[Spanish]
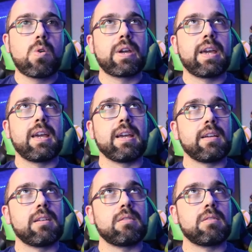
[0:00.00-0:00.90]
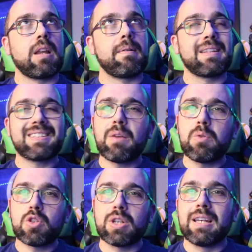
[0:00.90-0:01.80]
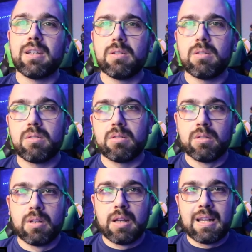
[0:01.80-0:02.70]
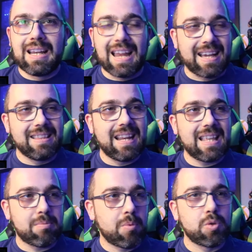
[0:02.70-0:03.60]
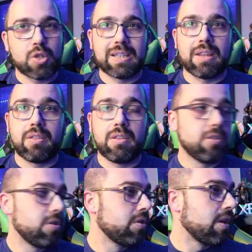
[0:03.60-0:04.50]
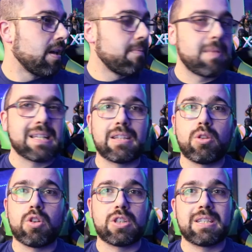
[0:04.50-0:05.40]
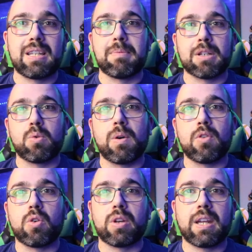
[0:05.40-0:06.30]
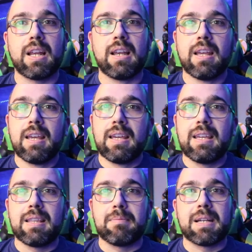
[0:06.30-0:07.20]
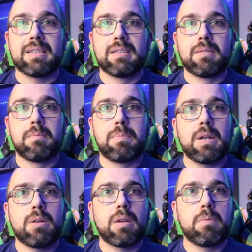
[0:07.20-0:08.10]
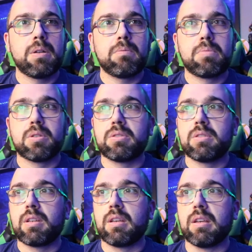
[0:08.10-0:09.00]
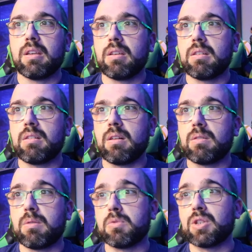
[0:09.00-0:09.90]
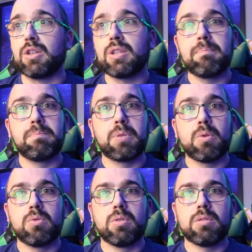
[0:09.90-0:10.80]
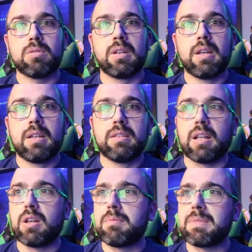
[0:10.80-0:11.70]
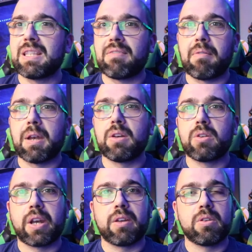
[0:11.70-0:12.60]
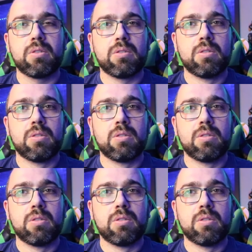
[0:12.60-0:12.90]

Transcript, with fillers: Un juego que la verdad es que cuando salió la gente le llamó mucha atención, vías a todos los streamers jugando con él y demás, pero que bueno, pues eh, como salió tan pronto, salió en el mes de febrero creo